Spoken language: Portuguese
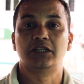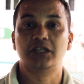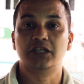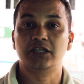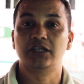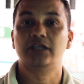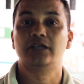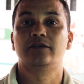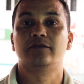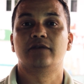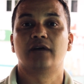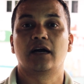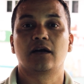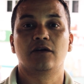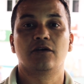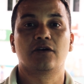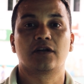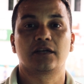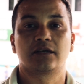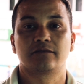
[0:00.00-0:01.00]
e
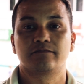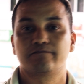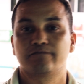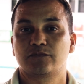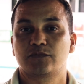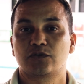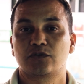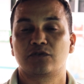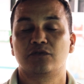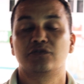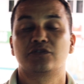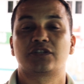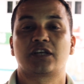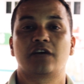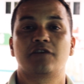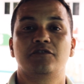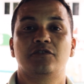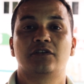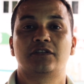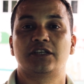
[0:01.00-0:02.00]
agora, quando
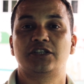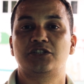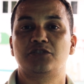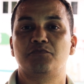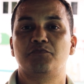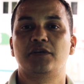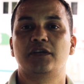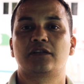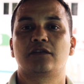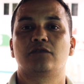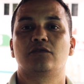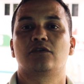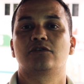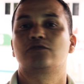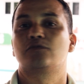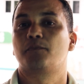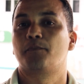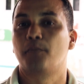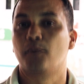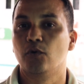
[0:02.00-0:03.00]
está vindo atendimento do
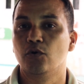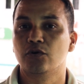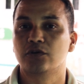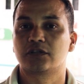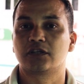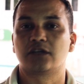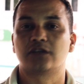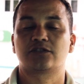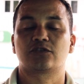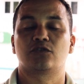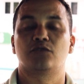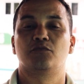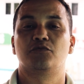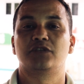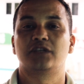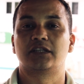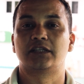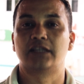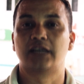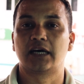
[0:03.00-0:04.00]
nosso porto, da nossa
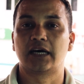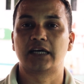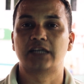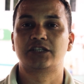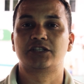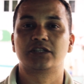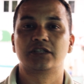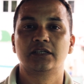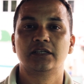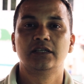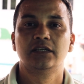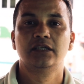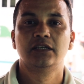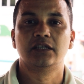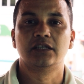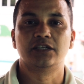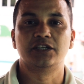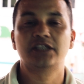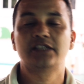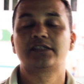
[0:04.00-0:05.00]
comunidade,
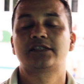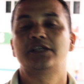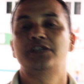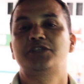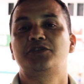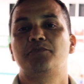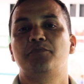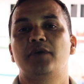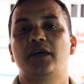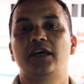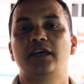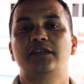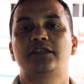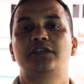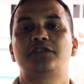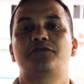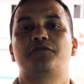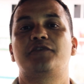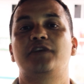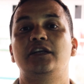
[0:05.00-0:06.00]
a gente se sente bem, se
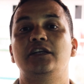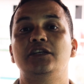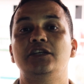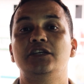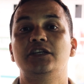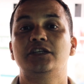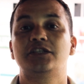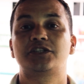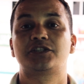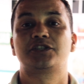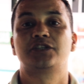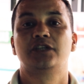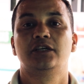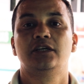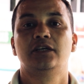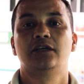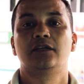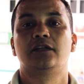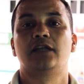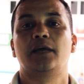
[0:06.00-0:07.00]
sente feliz
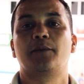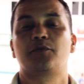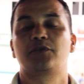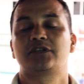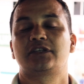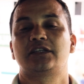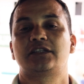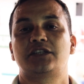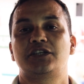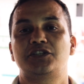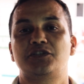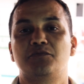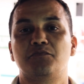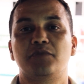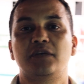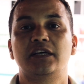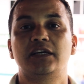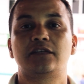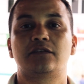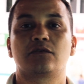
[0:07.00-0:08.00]
né, por esse
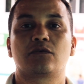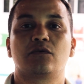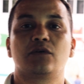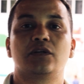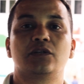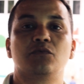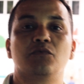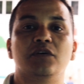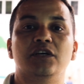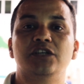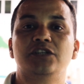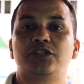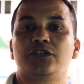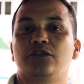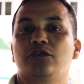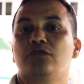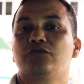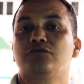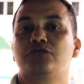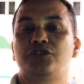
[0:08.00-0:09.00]
atendimento, quando
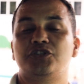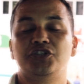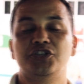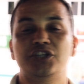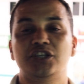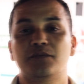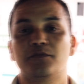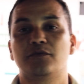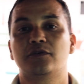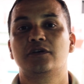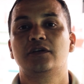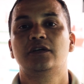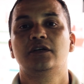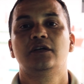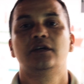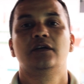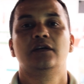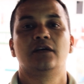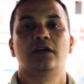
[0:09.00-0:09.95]
antes nós não tínhamos,